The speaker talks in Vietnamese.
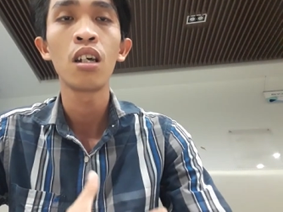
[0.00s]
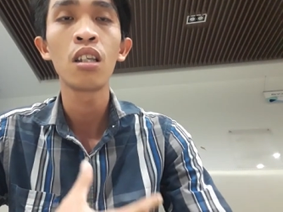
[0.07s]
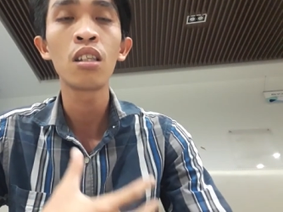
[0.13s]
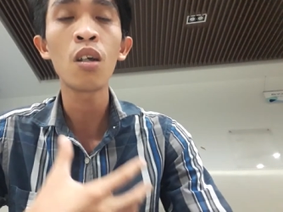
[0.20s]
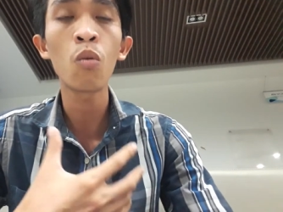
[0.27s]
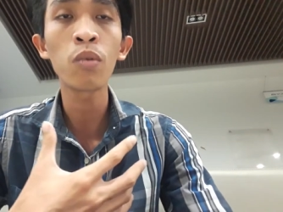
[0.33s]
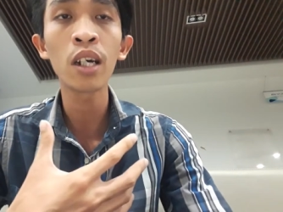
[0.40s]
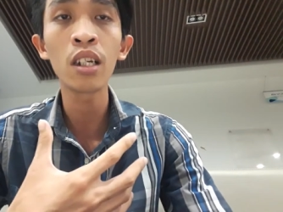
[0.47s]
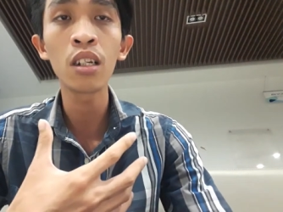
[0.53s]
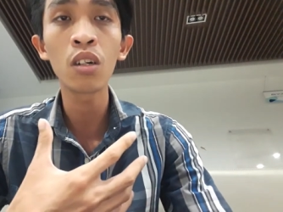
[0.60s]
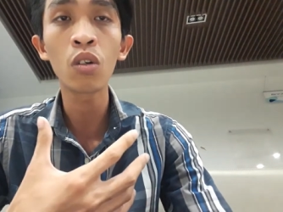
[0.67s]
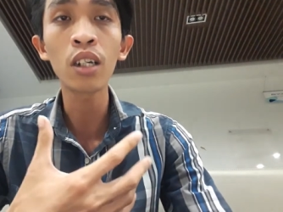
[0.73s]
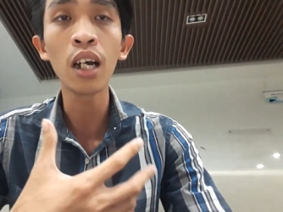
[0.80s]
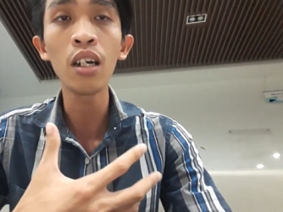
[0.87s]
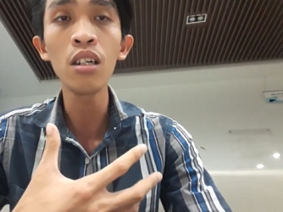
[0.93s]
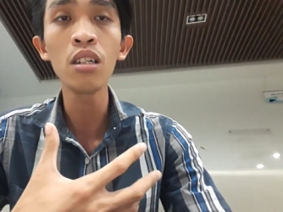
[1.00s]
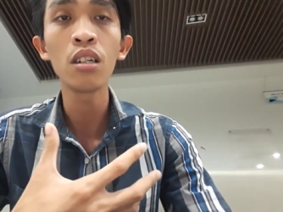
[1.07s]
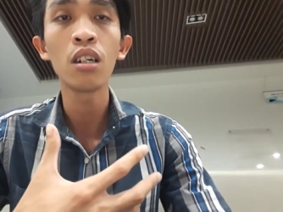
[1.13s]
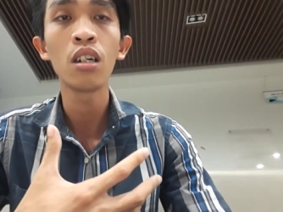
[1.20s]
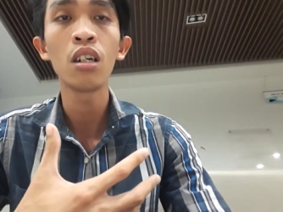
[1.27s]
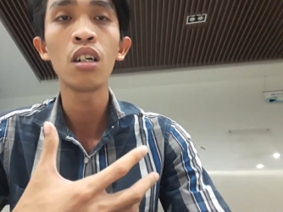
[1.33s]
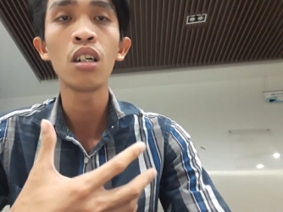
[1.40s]
trong kênh của Tấn
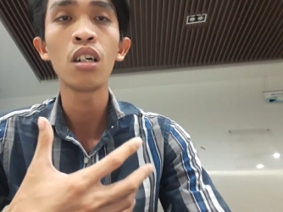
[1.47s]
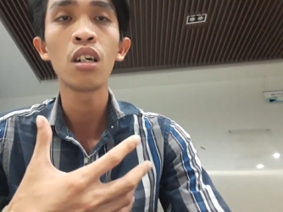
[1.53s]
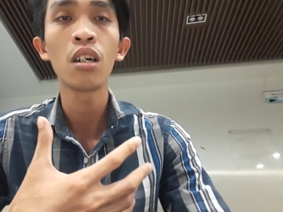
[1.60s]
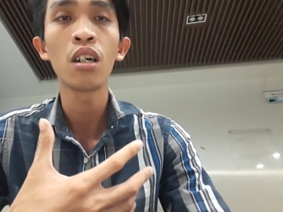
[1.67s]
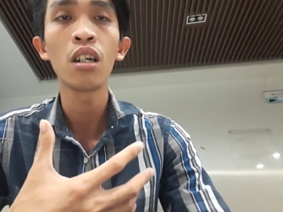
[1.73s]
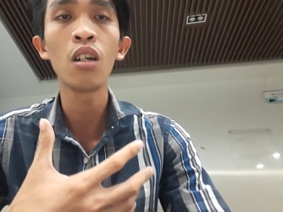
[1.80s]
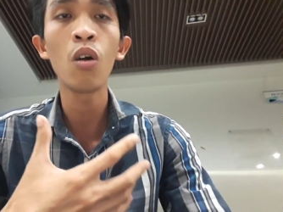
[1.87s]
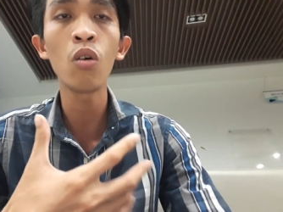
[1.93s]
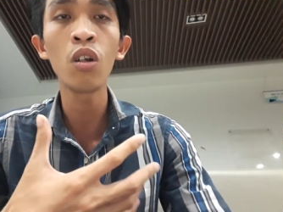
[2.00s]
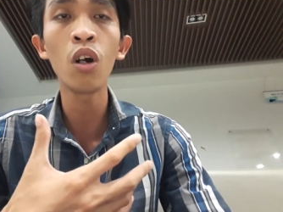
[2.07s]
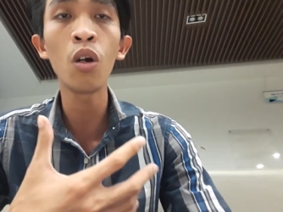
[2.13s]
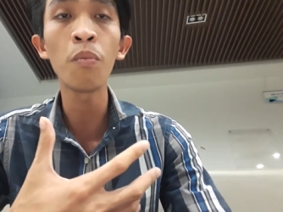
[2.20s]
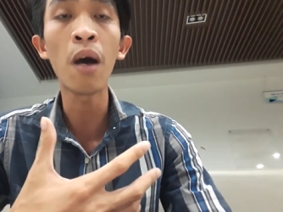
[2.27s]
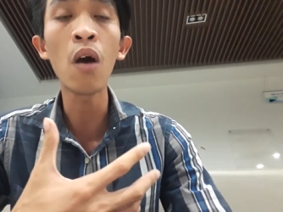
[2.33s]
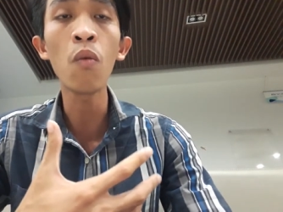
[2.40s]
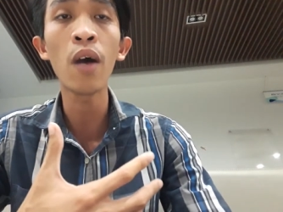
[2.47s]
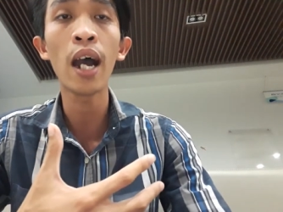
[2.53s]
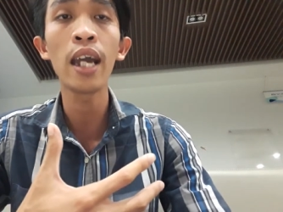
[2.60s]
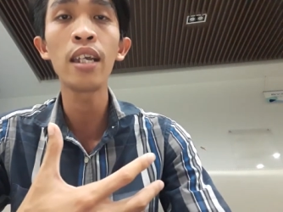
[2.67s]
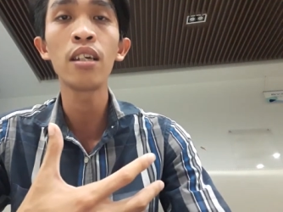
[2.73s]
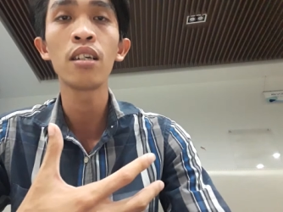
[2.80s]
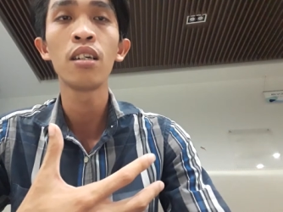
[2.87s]
luôn luôn bảo vệ